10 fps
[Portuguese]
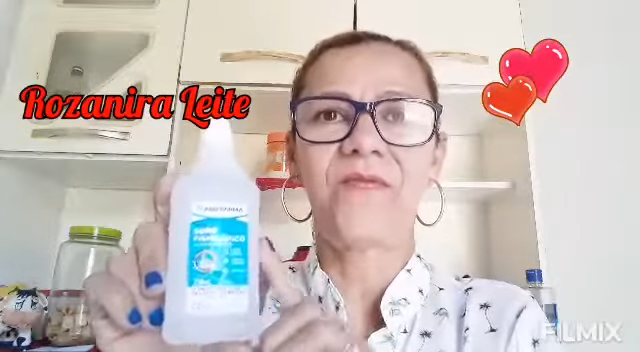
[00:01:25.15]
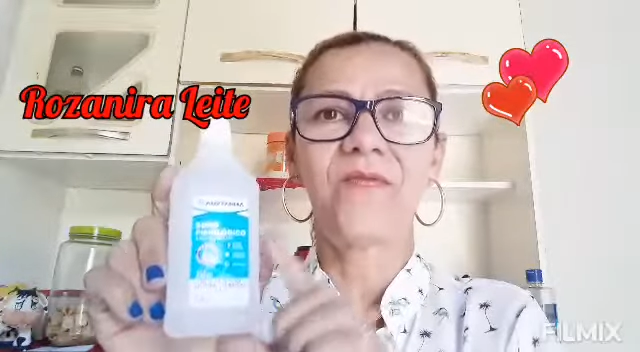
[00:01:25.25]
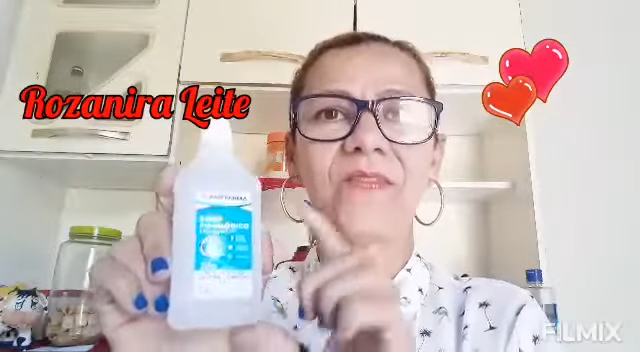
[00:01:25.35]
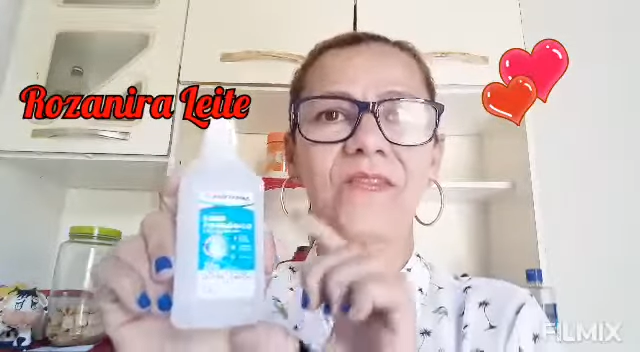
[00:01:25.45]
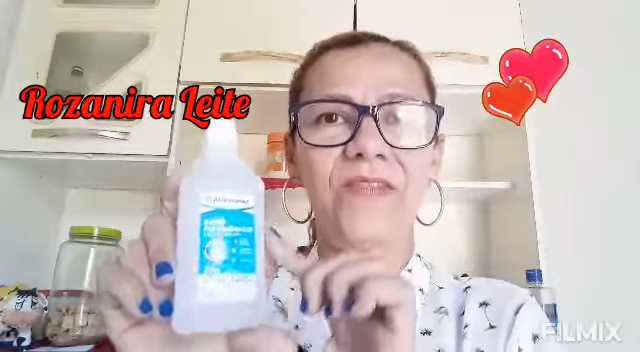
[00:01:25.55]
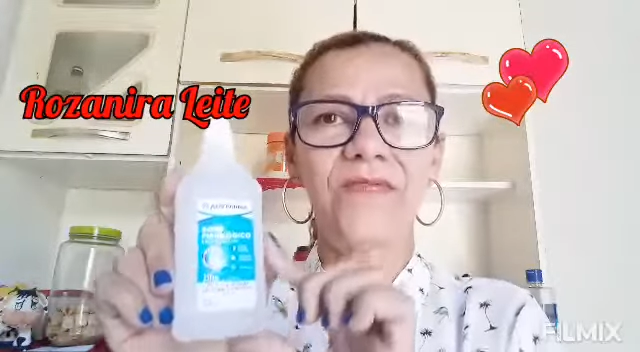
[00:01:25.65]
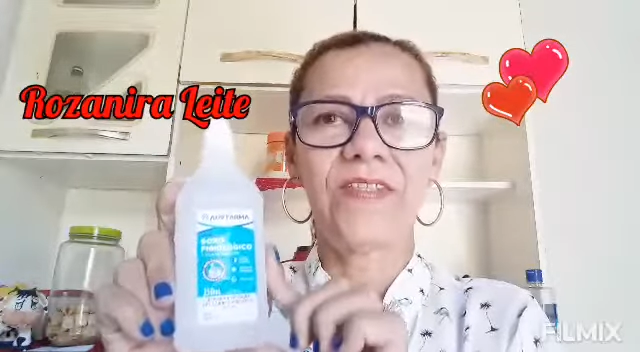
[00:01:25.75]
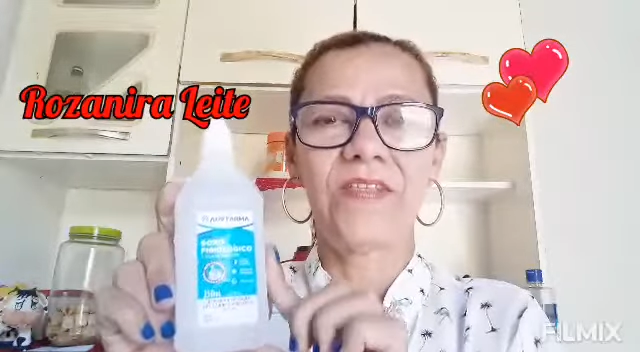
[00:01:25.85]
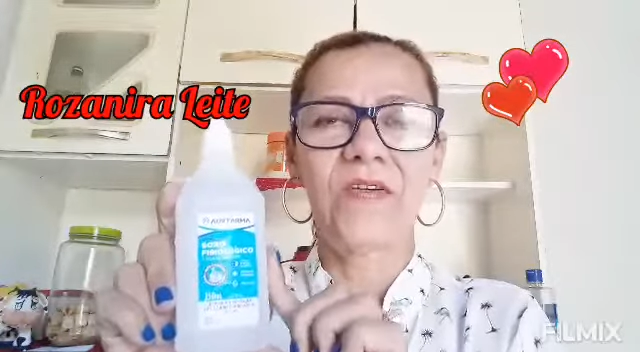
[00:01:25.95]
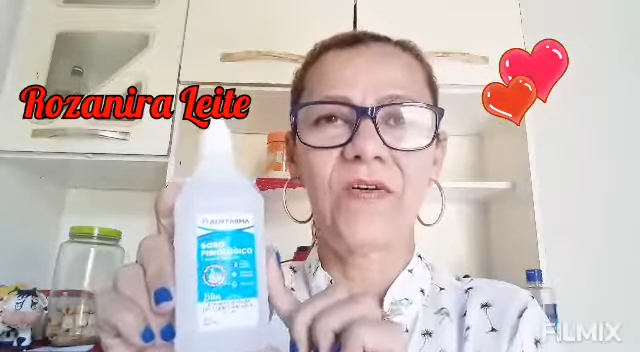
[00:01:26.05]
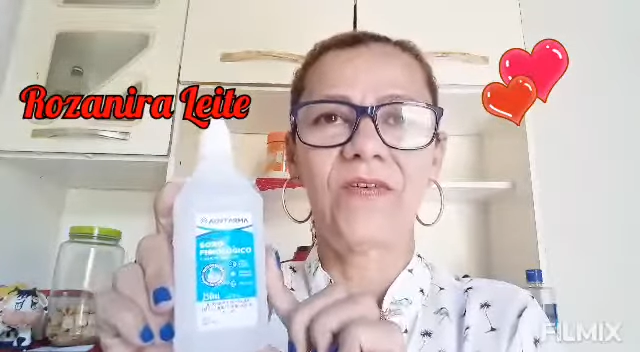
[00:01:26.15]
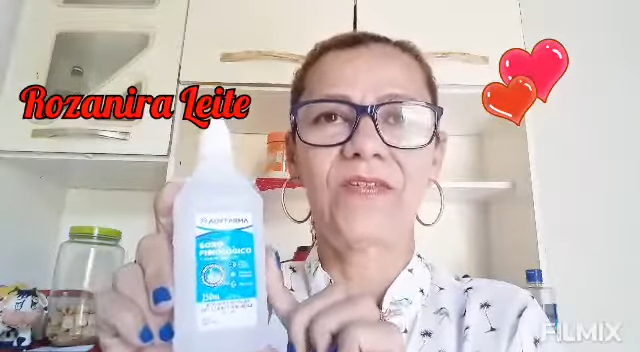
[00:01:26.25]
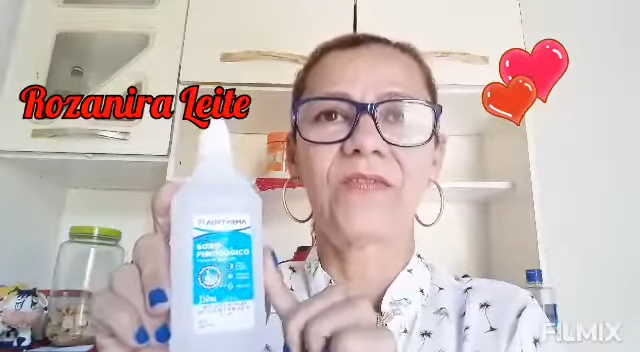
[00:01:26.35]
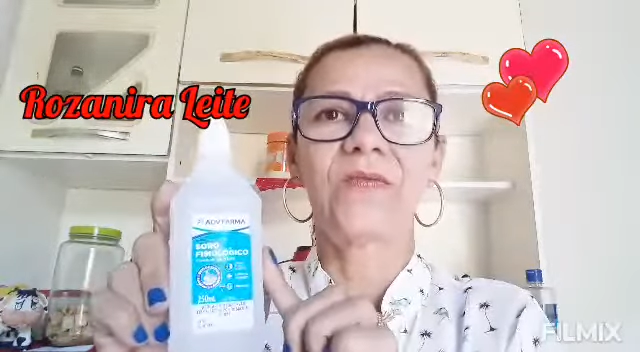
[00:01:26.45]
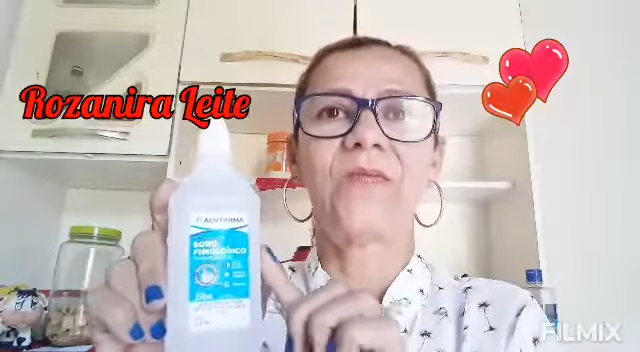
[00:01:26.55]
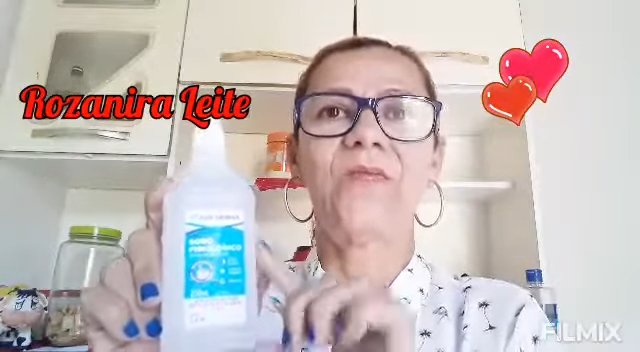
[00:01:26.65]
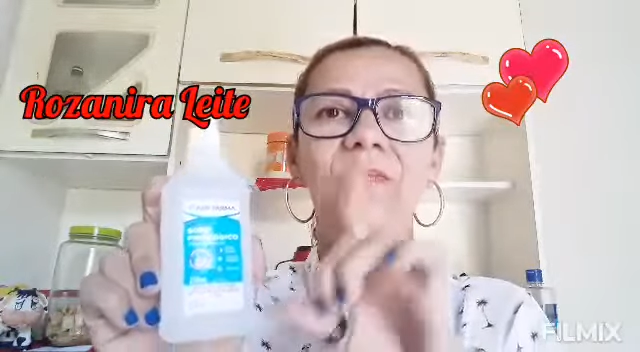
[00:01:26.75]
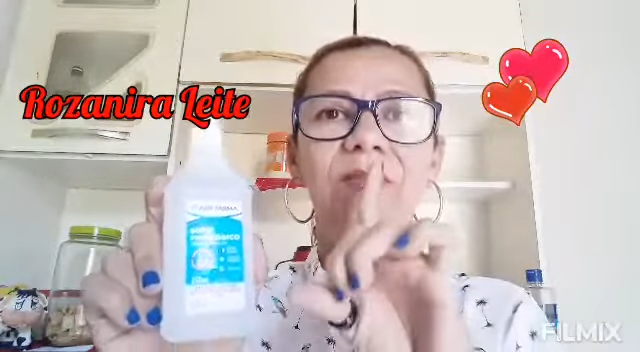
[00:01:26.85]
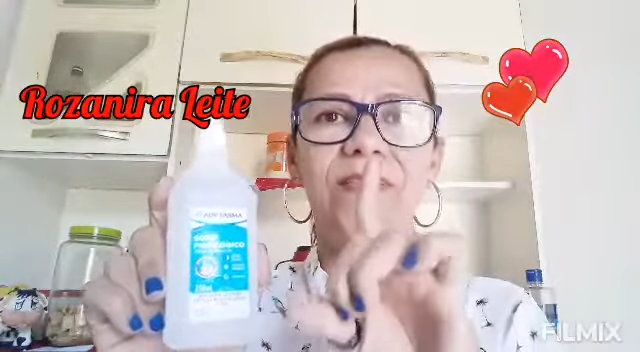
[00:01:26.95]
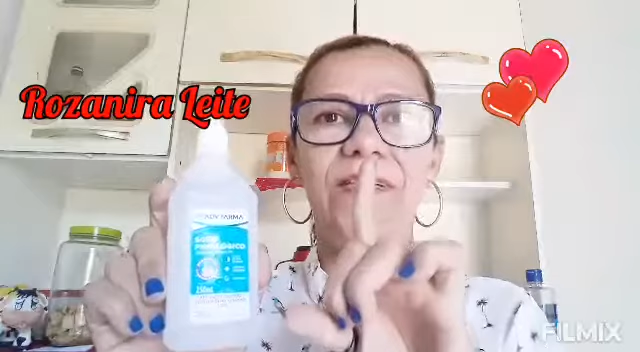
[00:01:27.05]
o soro fisiológico,
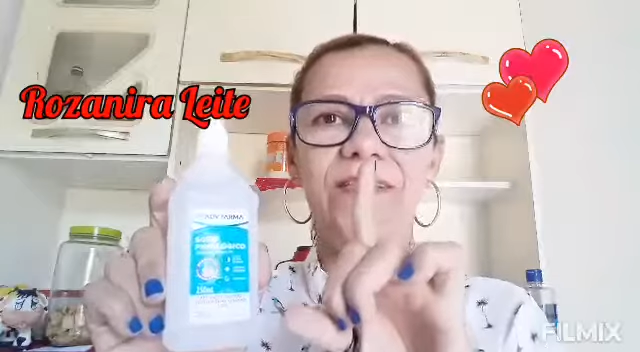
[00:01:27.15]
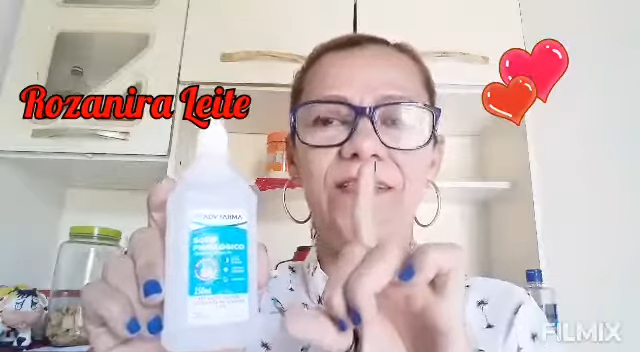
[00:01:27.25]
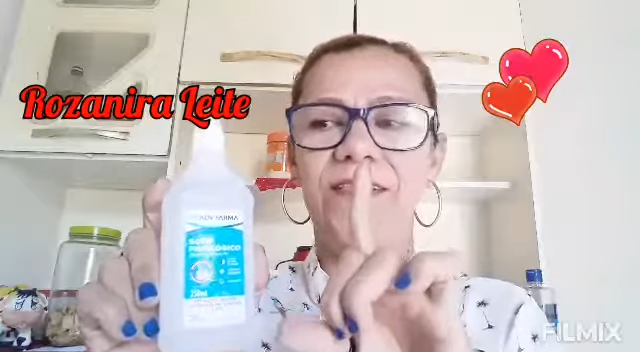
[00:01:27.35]
uma das,